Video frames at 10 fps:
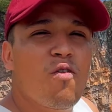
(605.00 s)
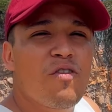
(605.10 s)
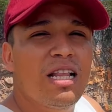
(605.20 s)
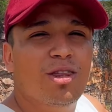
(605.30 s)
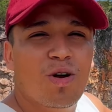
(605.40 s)

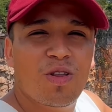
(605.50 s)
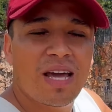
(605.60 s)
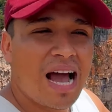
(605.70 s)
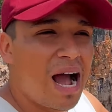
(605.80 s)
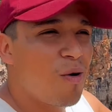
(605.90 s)
filtro
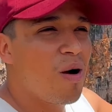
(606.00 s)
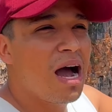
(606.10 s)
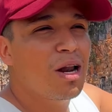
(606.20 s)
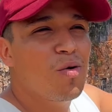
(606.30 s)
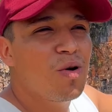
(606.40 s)
de
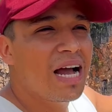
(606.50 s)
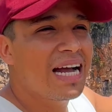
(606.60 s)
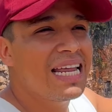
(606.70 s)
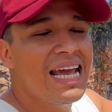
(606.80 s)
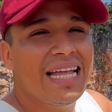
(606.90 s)
agua, alguna
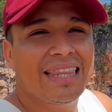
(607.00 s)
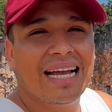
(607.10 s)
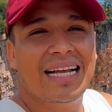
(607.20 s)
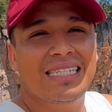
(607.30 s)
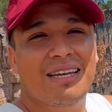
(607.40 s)

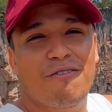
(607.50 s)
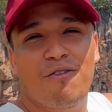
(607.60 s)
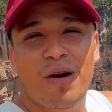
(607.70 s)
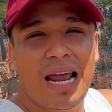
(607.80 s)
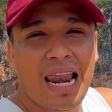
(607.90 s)
grieta que se
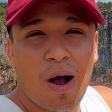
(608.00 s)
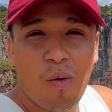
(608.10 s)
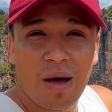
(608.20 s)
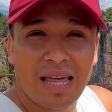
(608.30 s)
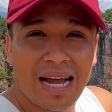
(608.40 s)
fue el
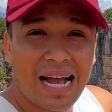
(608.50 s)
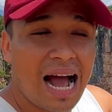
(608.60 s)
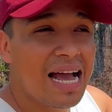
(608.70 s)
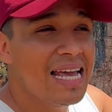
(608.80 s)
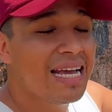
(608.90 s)
agua de
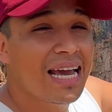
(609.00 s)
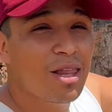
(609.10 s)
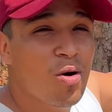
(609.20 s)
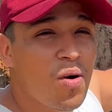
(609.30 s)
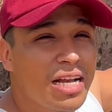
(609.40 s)
acá y
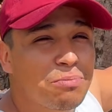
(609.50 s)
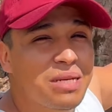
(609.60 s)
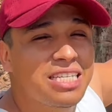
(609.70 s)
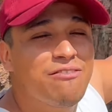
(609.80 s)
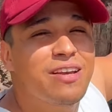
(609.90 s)
quedó
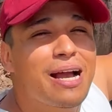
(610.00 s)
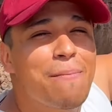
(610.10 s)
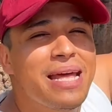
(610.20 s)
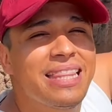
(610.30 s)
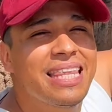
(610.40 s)

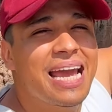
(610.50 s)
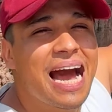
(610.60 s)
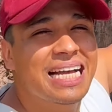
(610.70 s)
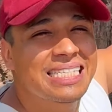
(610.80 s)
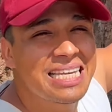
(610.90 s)
específicamente
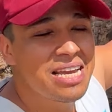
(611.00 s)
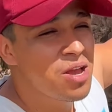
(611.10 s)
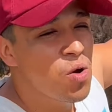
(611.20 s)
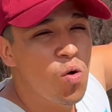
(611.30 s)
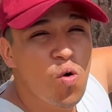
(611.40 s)
así,
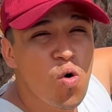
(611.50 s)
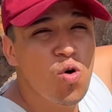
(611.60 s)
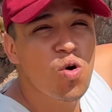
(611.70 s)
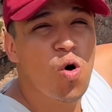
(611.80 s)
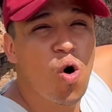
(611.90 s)

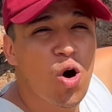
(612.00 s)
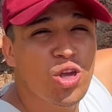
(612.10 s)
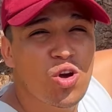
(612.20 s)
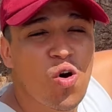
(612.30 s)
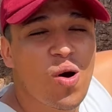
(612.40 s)
un
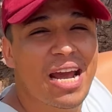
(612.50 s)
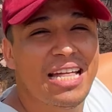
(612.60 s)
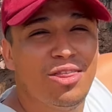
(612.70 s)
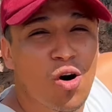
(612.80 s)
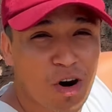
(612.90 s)
hoyo
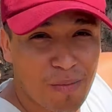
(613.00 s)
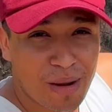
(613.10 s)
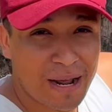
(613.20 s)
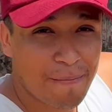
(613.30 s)
enorme.